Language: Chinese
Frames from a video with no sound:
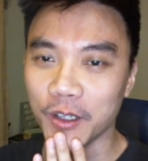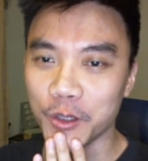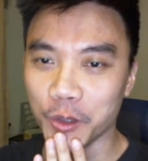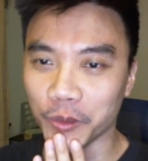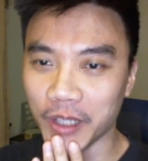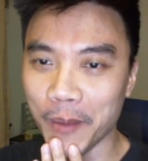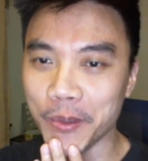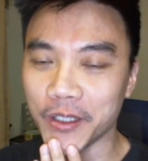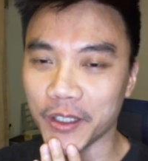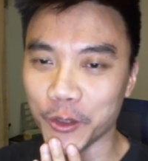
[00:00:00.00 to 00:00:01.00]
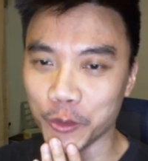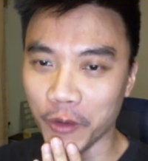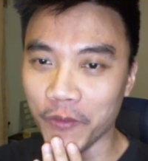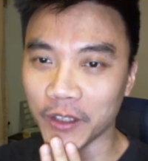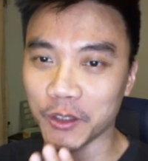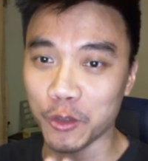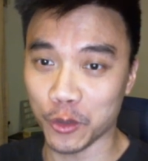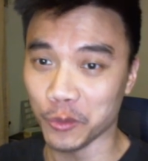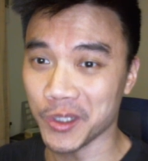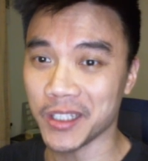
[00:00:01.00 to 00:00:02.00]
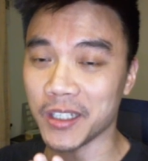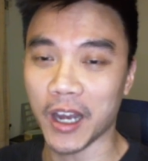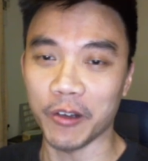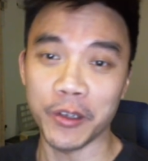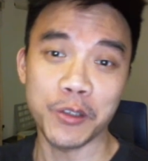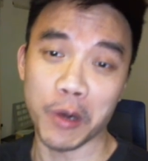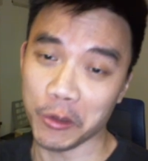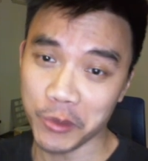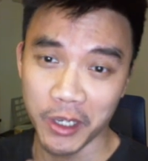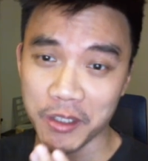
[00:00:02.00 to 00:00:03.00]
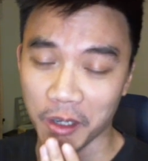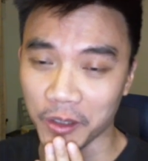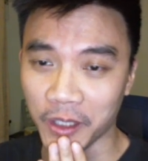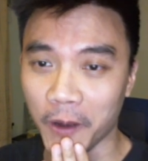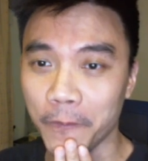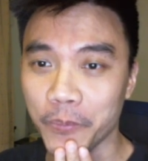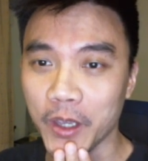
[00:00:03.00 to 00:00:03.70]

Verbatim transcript: 从他们的双方的逐字稿，因为这网络上也找得到，